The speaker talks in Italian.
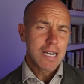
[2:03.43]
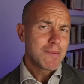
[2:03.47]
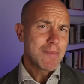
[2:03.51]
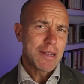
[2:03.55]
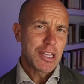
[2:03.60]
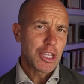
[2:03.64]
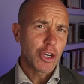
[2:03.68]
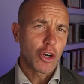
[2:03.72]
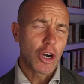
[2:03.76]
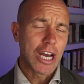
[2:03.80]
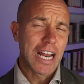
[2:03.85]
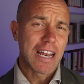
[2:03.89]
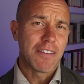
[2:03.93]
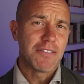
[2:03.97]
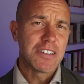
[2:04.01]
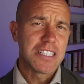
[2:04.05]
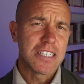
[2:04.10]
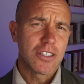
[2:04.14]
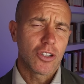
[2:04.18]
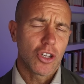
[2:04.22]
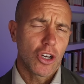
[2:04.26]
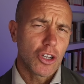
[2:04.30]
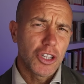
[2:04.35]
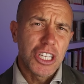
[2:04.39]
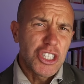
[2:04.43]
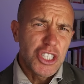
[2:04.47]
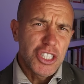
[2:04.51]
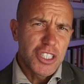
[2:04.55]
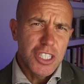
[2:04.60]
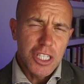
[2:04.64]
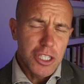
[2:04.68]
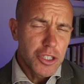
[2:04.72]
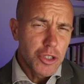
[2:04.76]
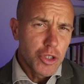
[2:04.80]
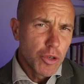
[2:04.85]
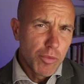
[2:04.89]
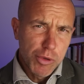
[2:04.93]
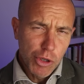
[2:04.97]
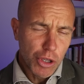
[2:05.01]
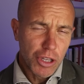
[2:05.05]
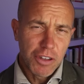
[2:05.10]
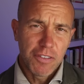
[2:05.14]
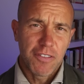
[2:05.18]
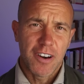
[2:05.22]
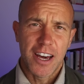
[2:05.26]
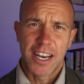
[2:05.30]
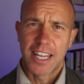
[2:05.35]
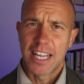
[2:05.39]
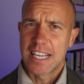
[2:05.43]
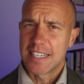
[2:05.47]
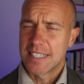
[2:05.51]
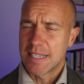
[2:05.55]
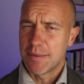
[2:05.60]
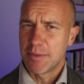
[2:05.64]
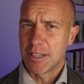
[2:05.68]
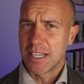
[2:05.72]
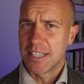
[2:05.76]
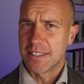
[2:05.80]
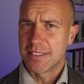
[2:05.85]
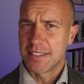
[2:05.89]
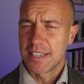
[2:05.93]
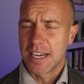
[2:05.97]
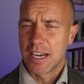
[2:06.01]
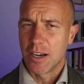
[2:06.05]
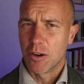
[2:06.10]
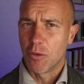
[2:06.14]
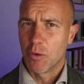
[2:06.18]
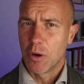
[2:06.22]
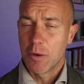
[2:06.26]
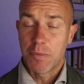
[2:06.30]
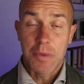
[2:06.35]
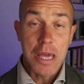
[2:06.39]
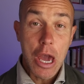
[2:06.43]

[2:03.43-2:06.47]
Il medico che la visitò decise subito di fare degli esami del sangue